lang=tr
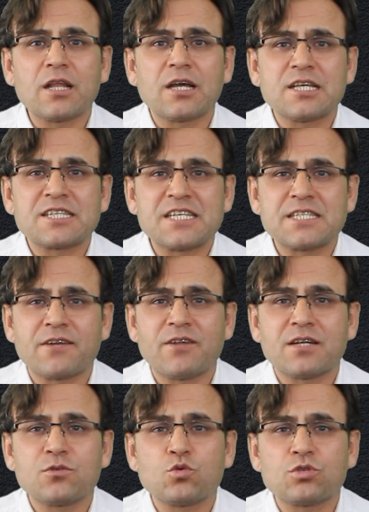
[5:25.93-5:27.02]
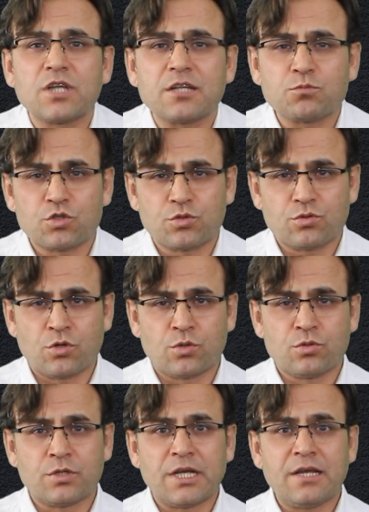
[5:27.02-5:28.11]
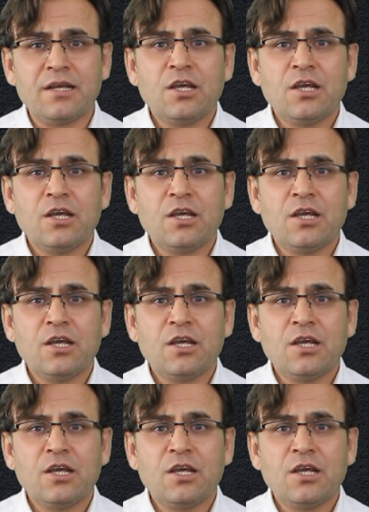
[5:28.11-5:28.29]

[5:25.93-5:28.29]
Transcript: gaz rezervlerinin %64'üne,